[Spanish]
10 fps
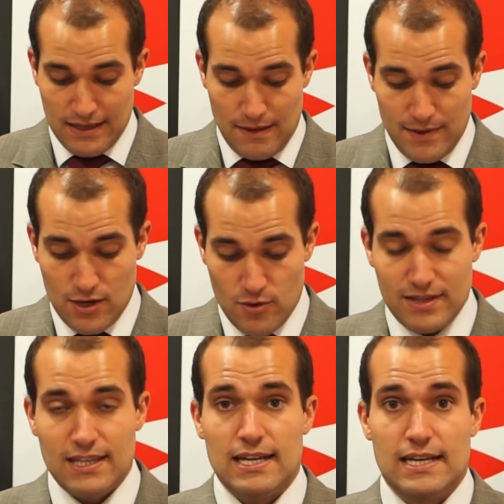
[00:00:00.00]
También
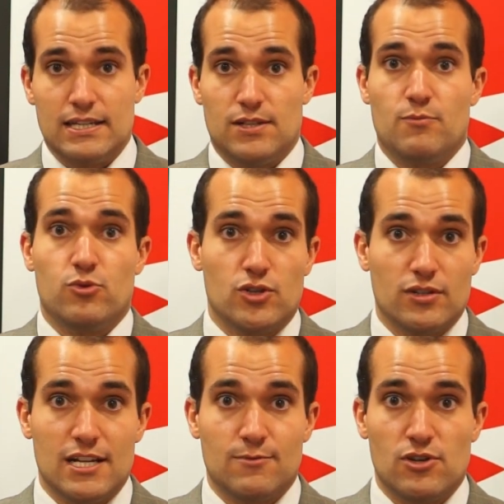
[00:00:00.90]
comentarles impulso
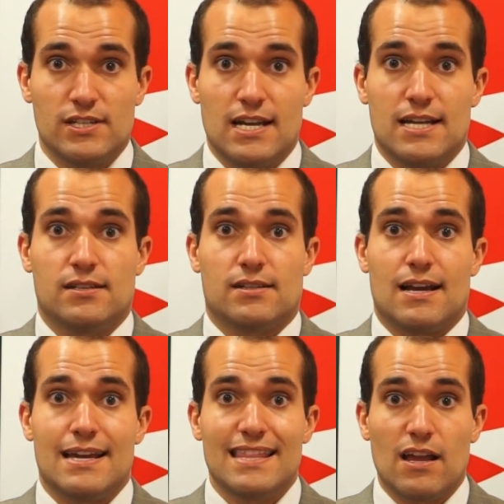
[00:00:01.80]
de las bolsas,
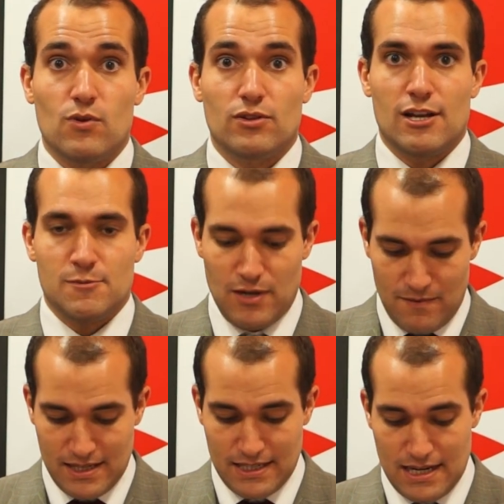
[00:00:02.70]
caída en cuanto a las
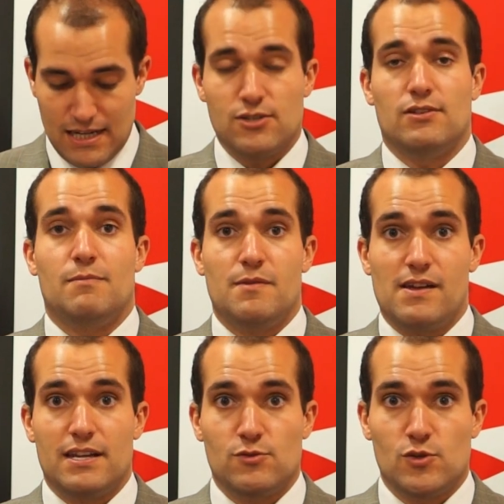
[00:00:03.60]
primas, en el caso de la prima
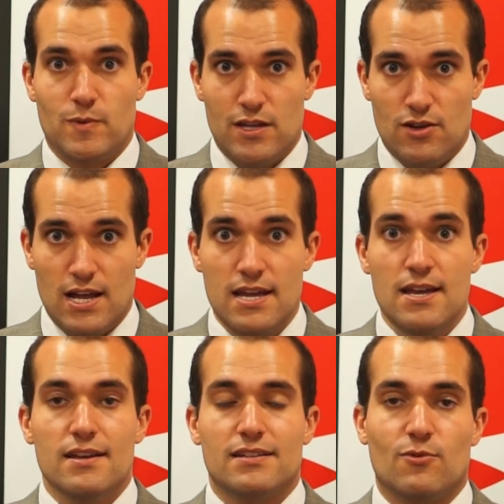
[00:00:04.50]
de riesgo española
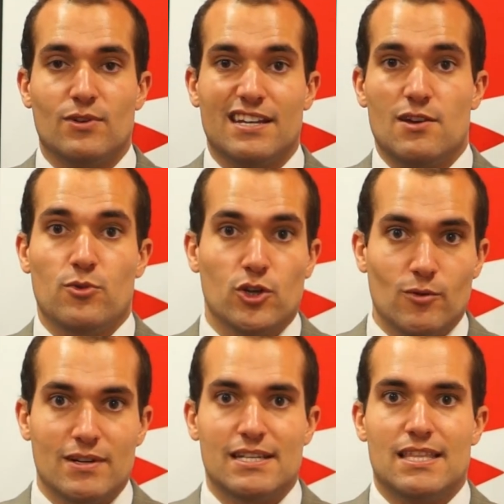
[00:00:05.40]
se encuentra ya un poquito
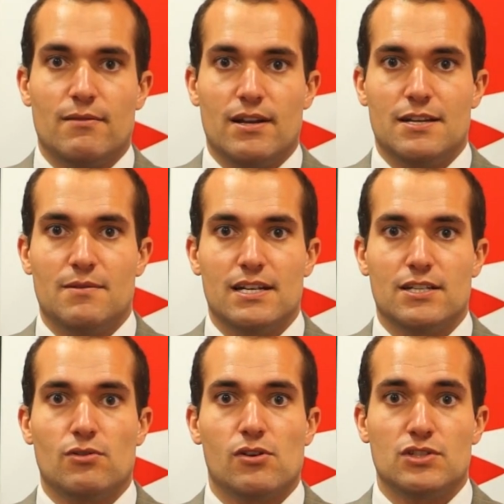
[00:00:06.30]
más estable a niveles
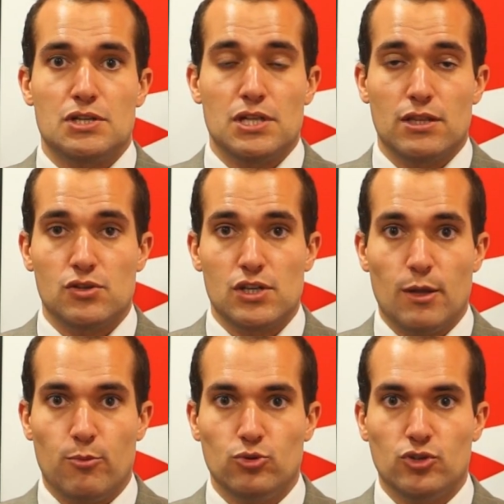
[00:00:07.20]
entre los
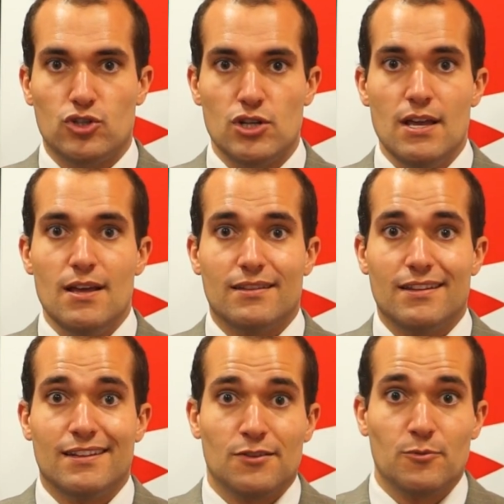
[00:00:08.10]
307 puntos, tendiendo